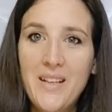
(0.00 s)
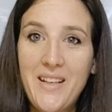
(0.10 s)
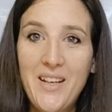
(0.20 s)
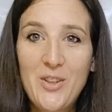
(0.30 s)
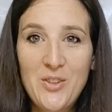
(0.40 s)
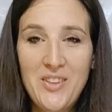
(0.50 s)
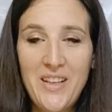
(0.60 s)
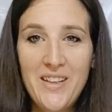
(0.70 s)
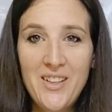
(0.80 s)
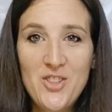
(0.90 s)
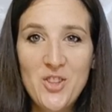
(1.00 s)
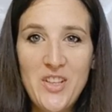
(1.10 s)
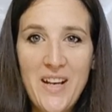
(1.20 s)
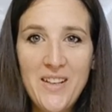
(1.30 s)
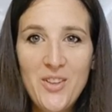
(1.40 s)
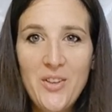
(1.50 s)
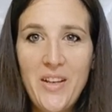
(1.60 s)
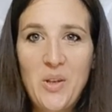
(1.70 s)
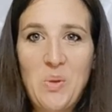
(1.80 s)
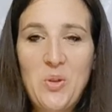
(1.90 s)
che contiene il gioiello
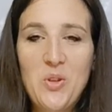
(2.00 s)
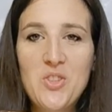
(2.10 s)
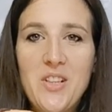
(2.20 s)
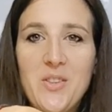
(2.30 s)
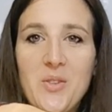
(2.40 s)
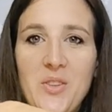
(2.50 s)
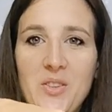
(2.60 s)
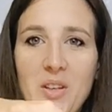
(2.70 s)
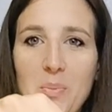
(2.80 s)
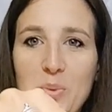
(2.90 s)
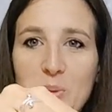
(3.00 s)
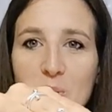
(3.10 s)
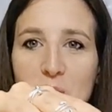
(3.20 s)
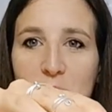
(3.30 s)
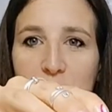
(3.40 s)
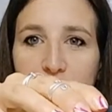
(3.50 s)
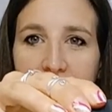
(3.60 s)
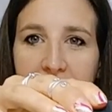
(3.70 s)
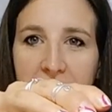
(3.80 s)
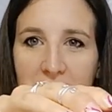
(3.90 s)
e quello che ho scelto io è appunto un
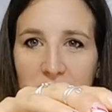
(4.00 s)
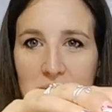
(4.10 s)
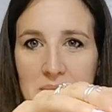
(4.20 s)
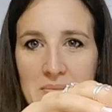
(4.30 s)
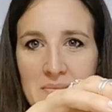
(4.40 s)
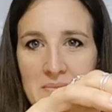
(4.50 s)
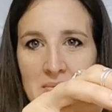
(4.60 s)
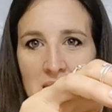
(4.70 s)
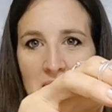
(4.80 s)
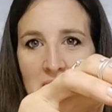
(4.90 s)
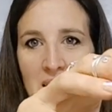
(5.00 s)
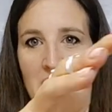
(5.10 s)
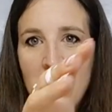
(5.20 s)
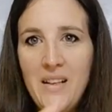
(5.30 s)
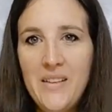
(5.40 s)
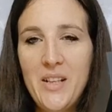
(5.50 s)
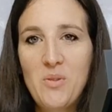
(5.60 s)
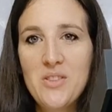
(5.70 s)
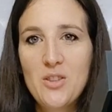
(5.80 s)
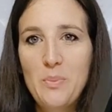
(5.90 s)
anello ed è
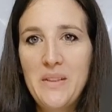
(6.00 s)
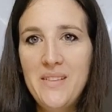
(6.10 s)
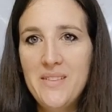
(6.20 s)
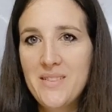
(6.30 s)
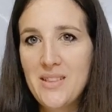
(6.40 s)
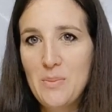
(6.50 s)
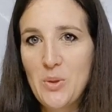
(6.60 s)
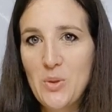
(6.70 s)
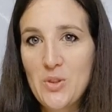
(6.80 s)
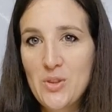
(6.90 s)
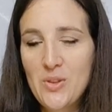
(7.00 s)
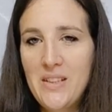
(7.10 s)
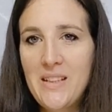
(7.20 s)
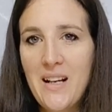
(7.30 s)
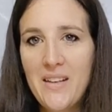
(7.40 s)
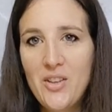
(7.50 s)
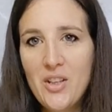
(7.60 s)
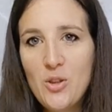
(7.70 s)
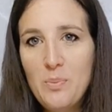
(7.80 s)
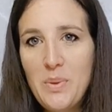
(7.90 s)
questo bellissimo solitario
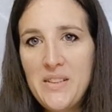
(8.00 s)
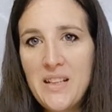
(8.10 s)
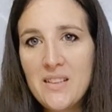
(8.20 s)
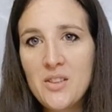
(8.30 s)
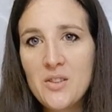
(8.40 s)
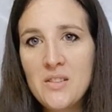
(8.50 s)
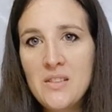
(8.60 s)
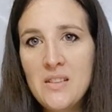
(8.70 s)
accompagnato